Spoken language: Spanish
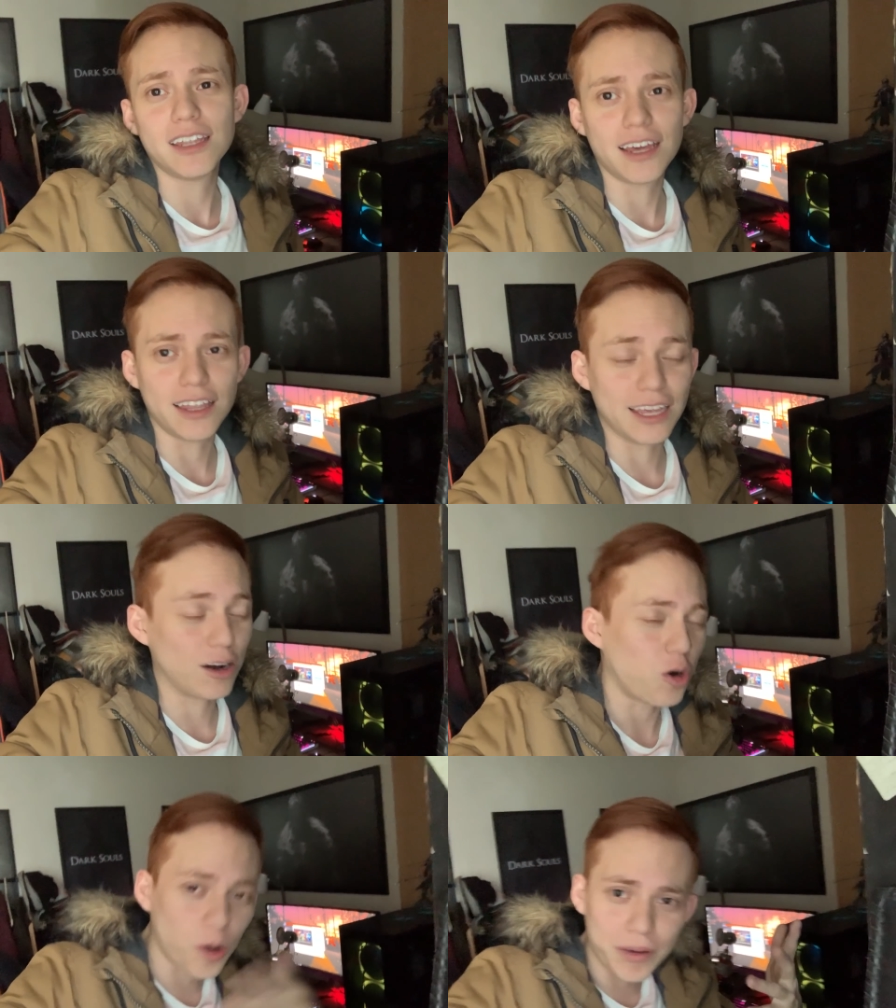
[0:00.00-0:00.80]
de,
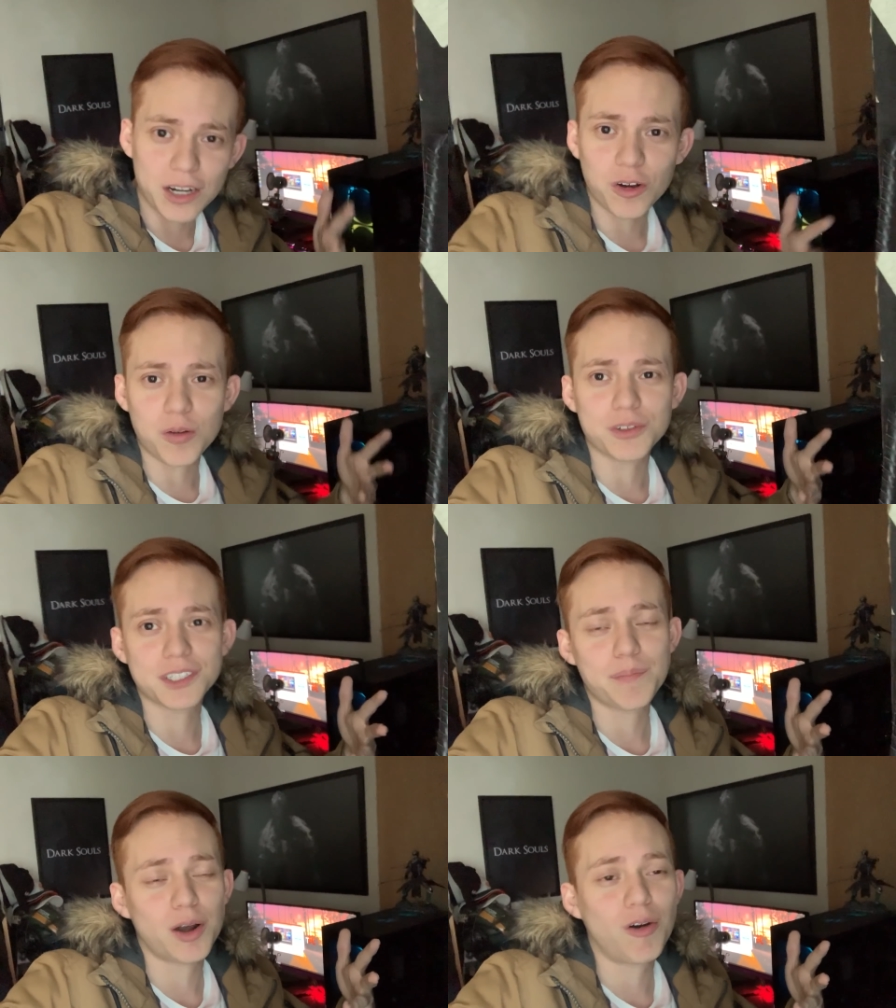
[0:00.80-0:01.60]
hobby, ¿no? Como
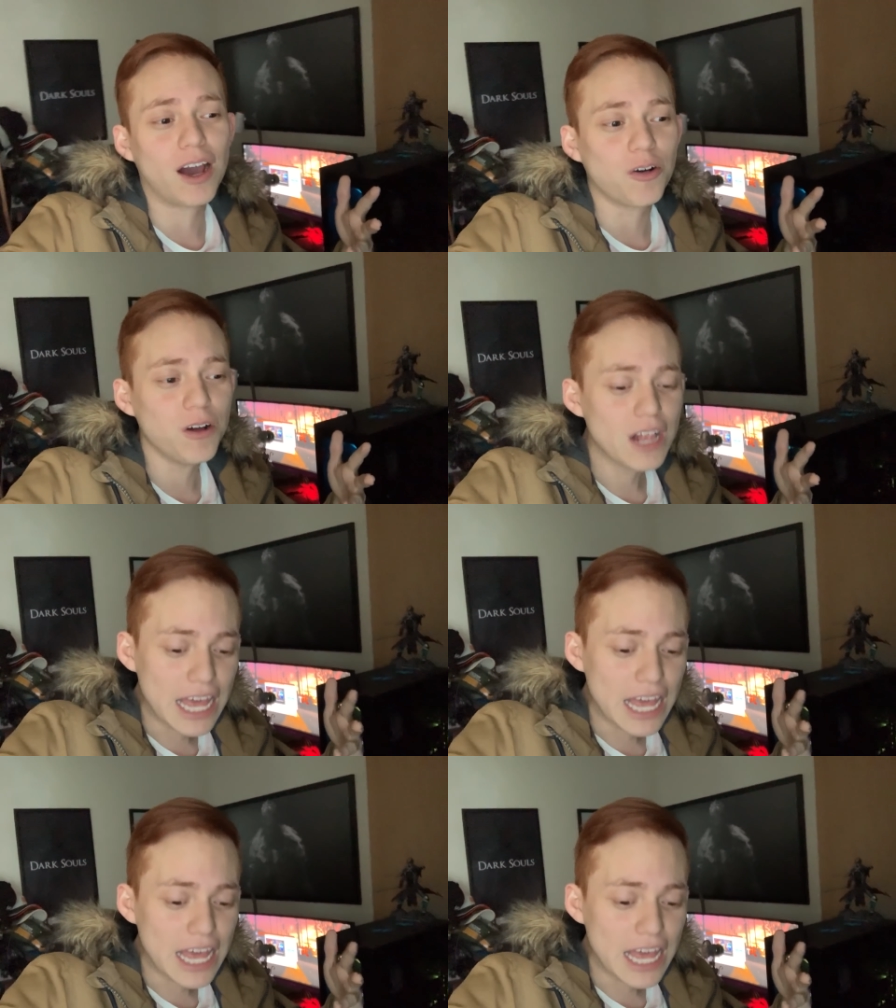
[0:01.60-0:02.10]
siempre lo hago.